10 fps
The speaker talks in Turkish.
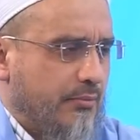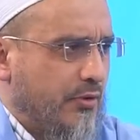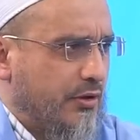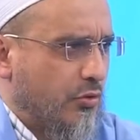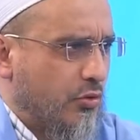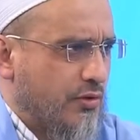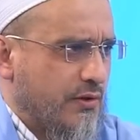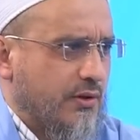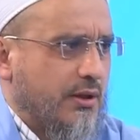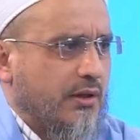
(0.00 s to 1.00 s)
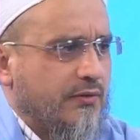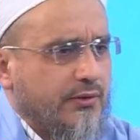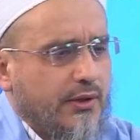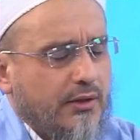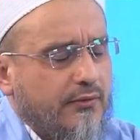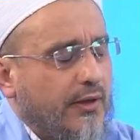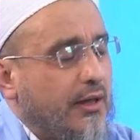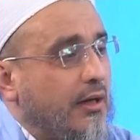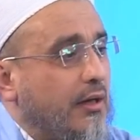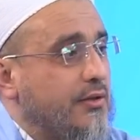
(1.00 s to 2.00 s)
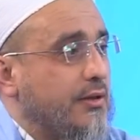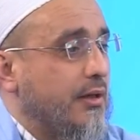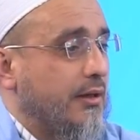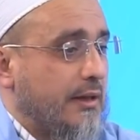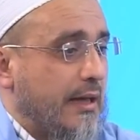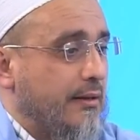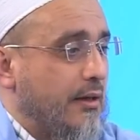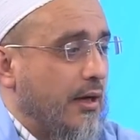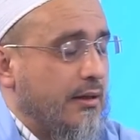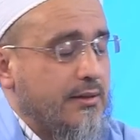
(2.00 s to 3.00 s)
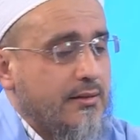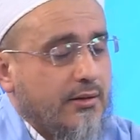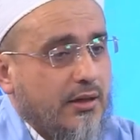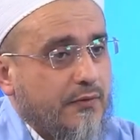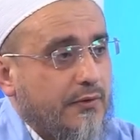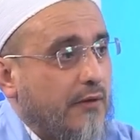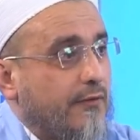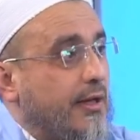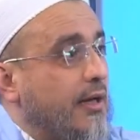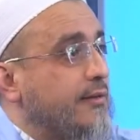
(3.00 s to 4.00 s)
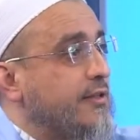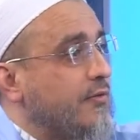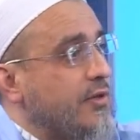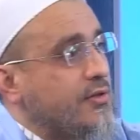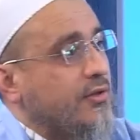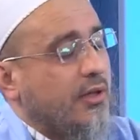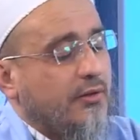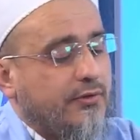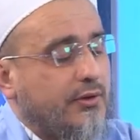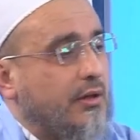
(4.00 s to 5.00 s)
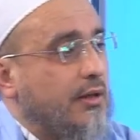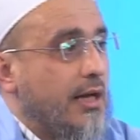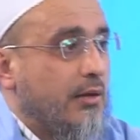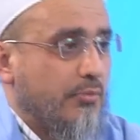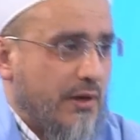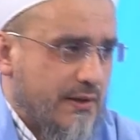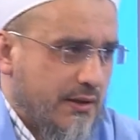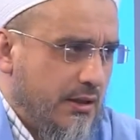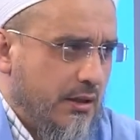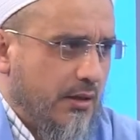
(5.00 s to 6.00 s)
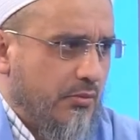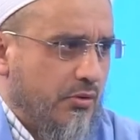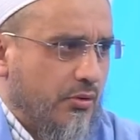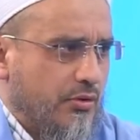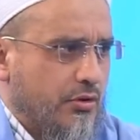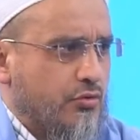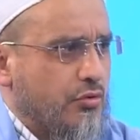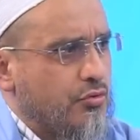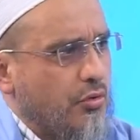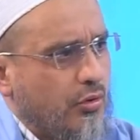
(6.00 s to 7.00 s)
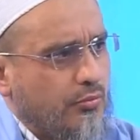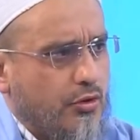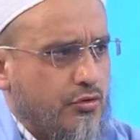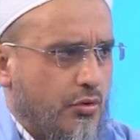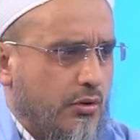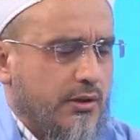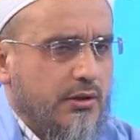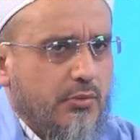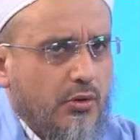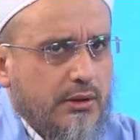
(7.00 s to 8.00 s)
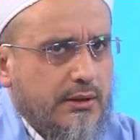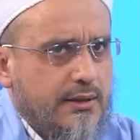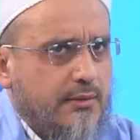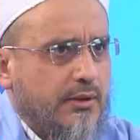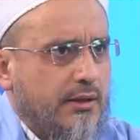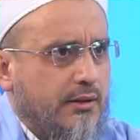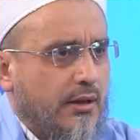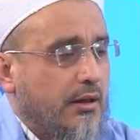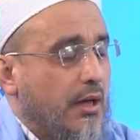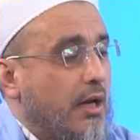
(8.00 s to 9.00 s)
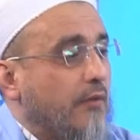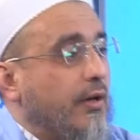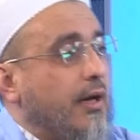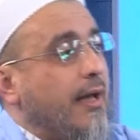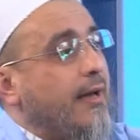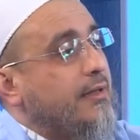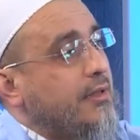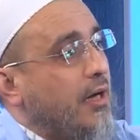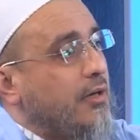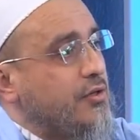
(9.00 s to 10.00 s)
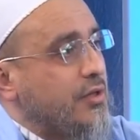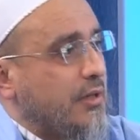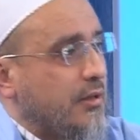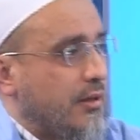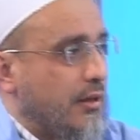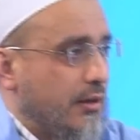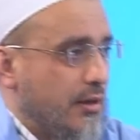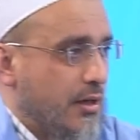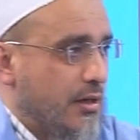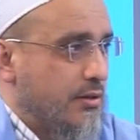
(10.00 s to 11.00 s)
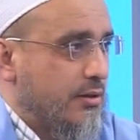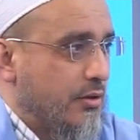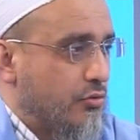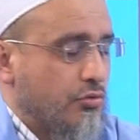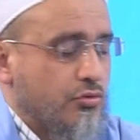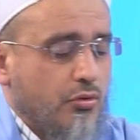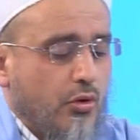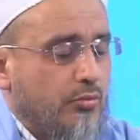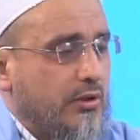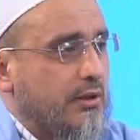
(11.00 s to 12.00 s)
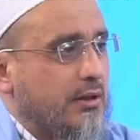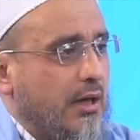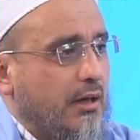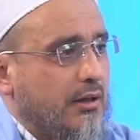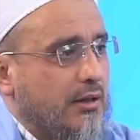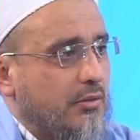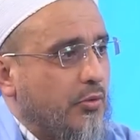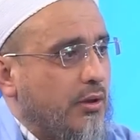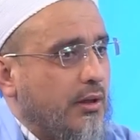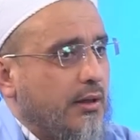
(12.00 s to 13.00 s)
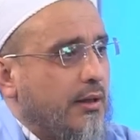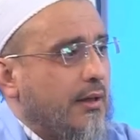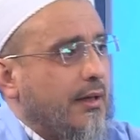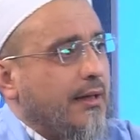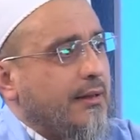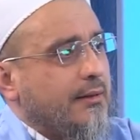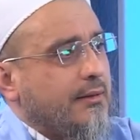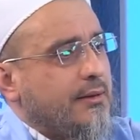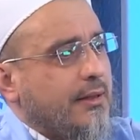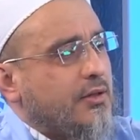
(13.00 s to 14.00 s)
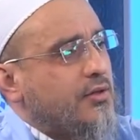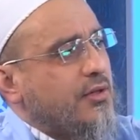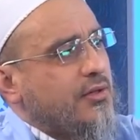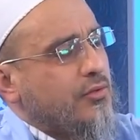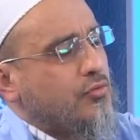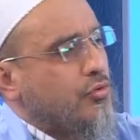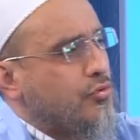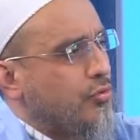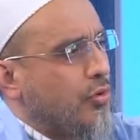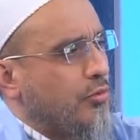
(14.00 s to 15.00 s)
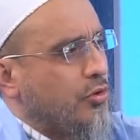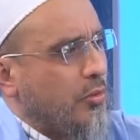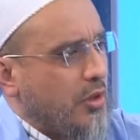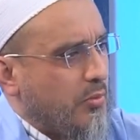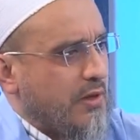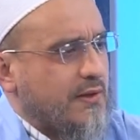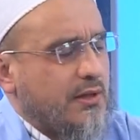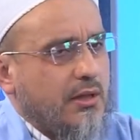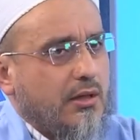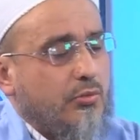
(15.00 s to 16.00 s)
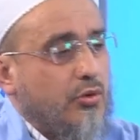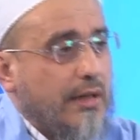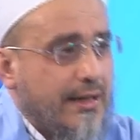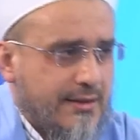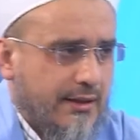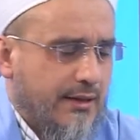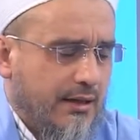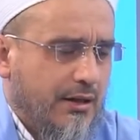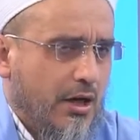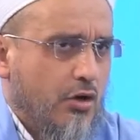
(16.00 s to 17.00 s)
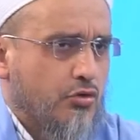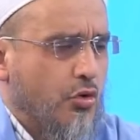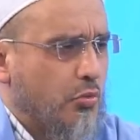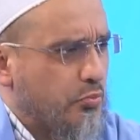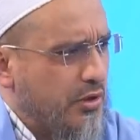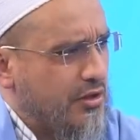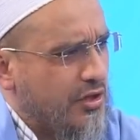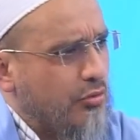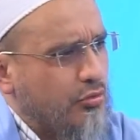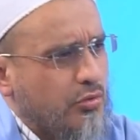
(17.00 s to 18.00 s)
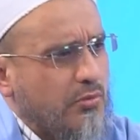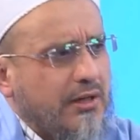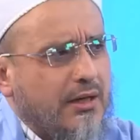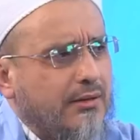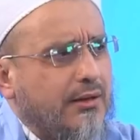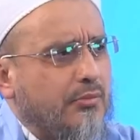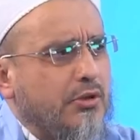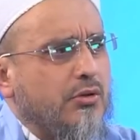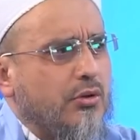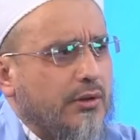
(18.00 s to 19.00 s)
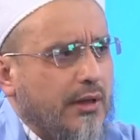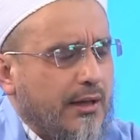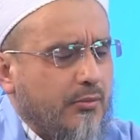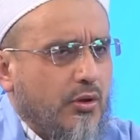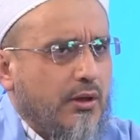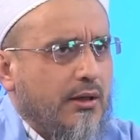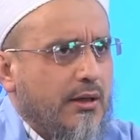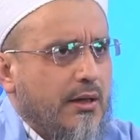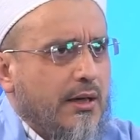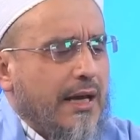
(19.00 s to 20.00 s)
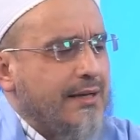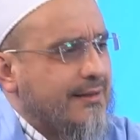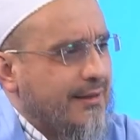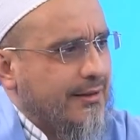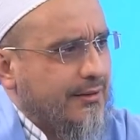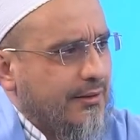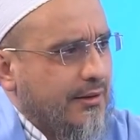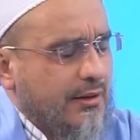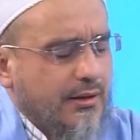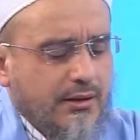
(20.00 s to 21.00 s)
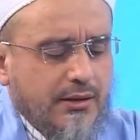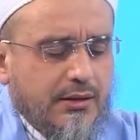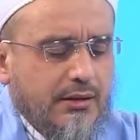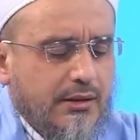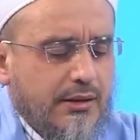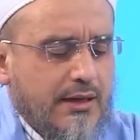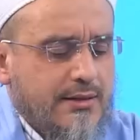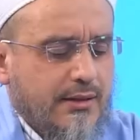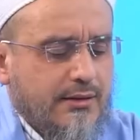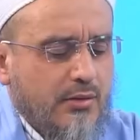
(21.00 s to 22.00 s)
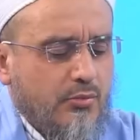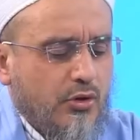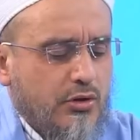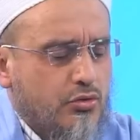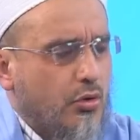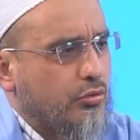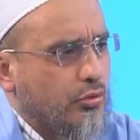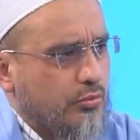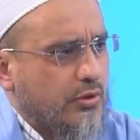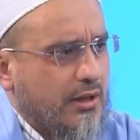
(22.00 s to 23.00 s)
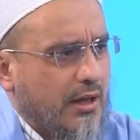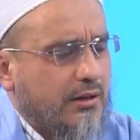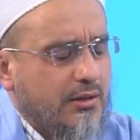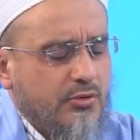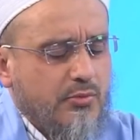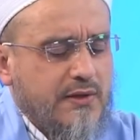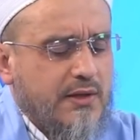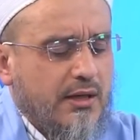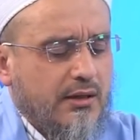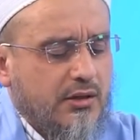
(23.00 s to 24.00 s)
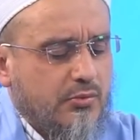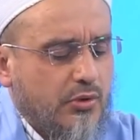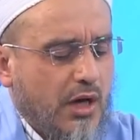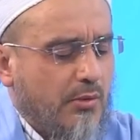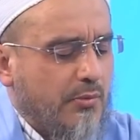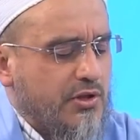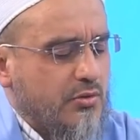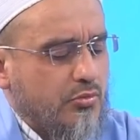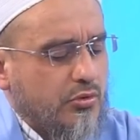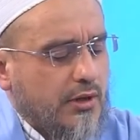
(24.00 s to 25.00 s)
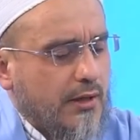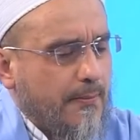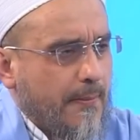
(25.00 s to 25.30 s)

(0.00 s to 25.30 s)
işte kocası tarafından veya işte kendi ailesi tarafından veya çevresi tarafından baskı yiyebiliyor. İşte çocuğu olmuyor, şöyledir, böyledir gibilerinden. Veya erkeği aynı şekilde işte çocuğu olmadığıyla alakalı böyle hani işte kısırsın çocuğun olmadığı böyle baskı yiyebiliyor. Gerçekten çok bir şey duruma kalınabiliyor yani. Böyle eşlerin e, gerçekten böyle zor durumda kaldığı bir meseledir bu. Ama bizim burada